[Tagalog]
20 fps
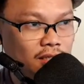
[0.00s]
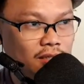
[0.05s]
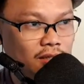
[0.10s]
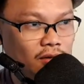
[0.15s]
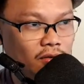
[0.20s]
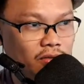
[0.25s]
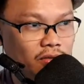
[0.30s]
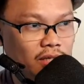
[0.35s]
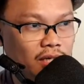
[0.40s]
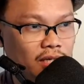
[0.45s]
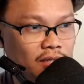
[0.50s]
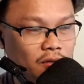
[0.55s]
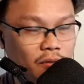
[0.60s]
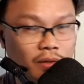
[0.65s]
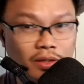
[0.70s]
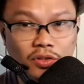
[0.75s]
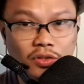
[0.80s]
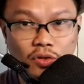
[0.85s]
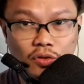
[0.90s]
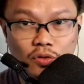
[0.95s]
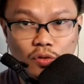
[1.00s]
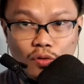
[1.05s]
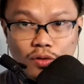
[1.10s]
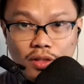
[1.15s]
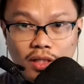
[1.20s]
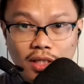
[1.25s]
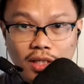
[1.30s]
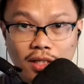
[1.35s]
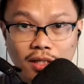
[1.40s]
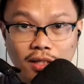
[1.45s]
Naoya Inoue suntok
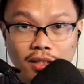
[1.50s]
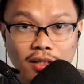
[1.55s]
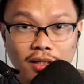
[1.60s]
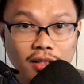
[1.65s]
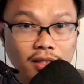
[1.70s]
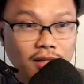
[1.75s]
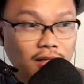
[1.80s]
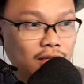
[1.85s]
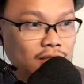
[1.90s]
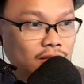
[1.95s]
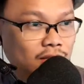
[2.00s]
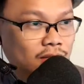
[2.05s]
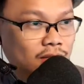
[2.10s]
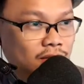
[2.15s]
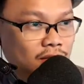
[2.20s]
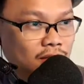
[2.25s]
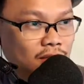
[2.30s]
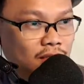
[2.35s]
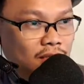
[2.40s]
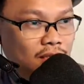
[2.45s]
ni uh, ano